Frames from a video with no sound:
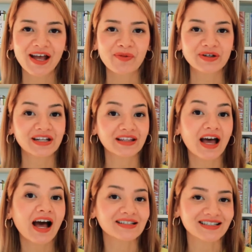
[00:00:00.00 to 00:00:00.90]
เพราะฉะนั้นถ้า
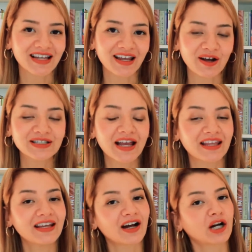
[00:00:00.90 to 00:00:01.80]
หากจะใช้ก็ใช้
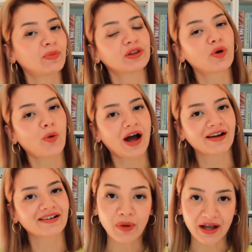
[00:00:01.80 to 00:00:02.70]
อย่างระมัดระวัง
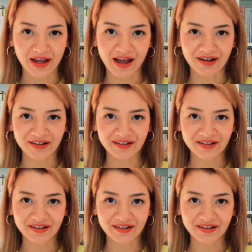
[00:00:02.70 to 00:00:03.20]
บางครั้ง